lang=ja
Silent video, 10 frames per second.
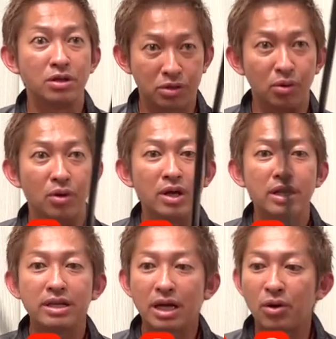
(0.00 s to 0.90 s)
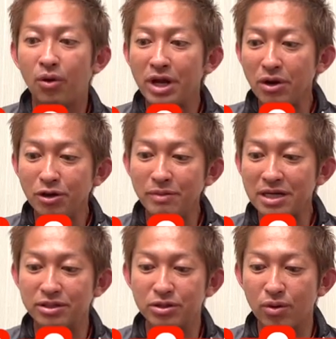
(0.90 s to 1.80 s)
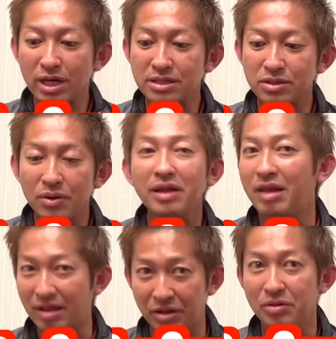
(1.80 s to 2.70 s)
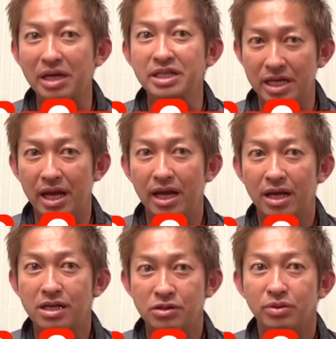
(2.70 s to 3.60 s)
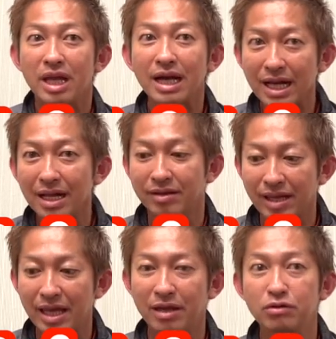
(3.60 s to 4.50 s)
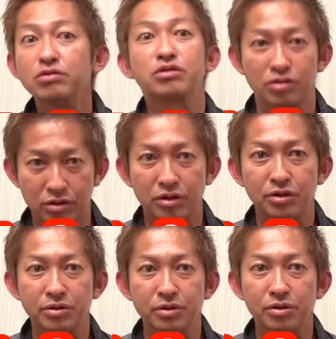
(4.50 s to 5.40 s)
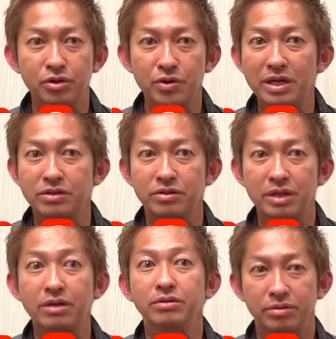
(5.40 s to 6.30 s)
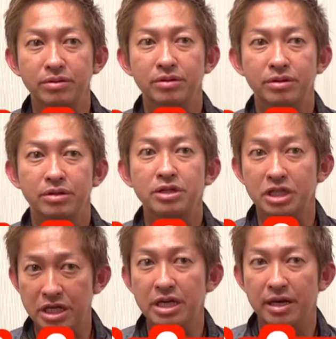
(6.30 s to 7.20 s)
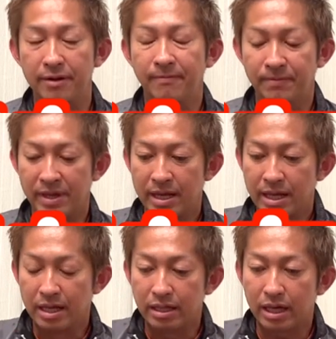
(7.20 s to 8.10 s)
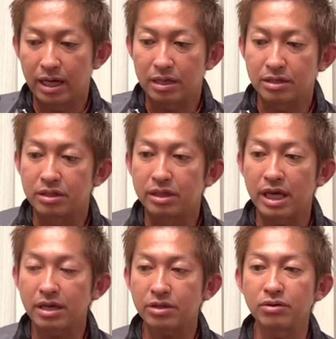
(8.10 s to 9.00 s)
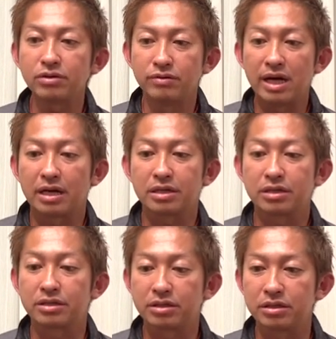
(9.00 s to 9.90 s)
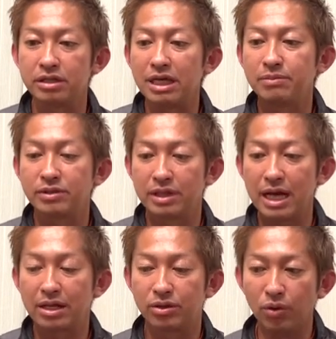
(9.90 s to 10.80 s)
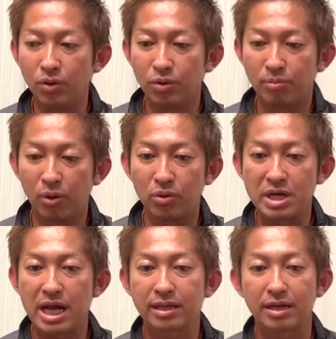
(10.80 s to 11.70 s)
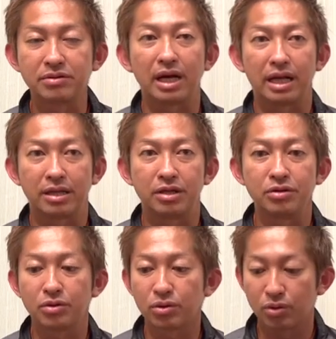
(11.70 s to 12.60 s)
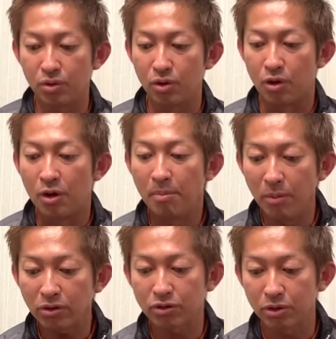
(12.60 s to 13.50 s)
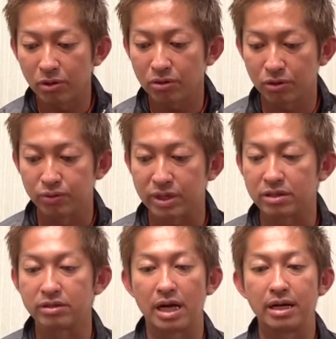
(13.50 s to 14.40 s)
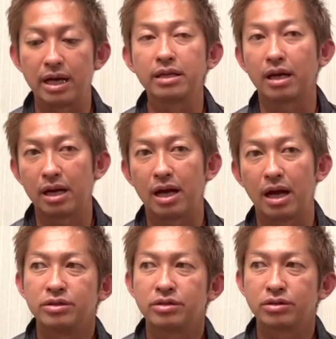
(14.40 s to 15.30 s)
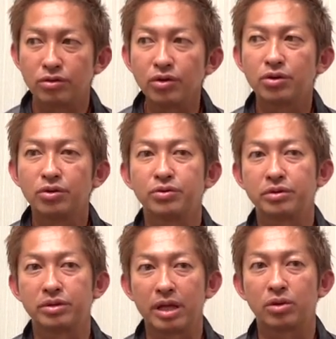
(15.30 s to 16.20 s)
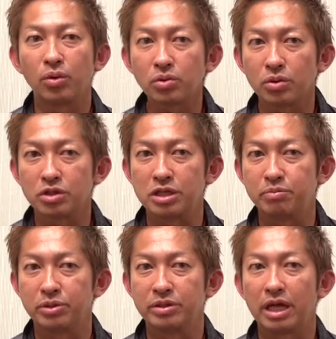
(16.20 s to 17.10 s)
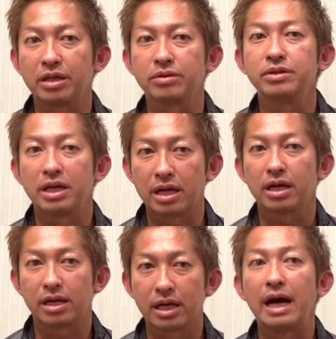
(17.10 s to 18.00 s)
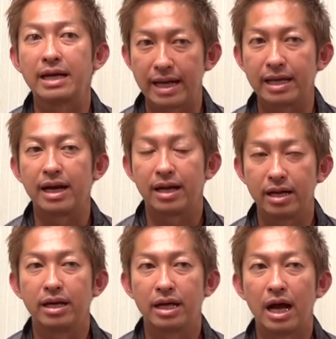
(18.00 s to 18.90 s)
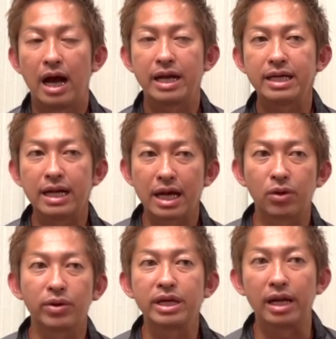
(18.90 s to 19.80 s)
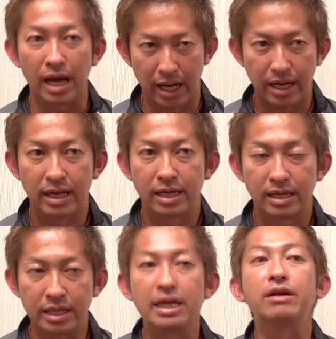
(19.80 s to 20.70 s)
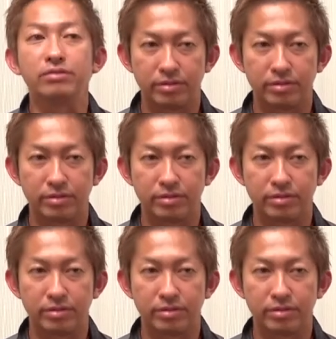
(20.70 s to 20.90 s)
そうそうこれをうまく動かすのが手っていうだけじゃない、うんそうだから手で打つっていうニュアンスになるしだから結局はクラブがどうボールに当たるかっていうことをもっともっと深く考えたらすごいゴルフってどんどんシンプルになっていくんだよね考えがあれいらないこれいらない、になる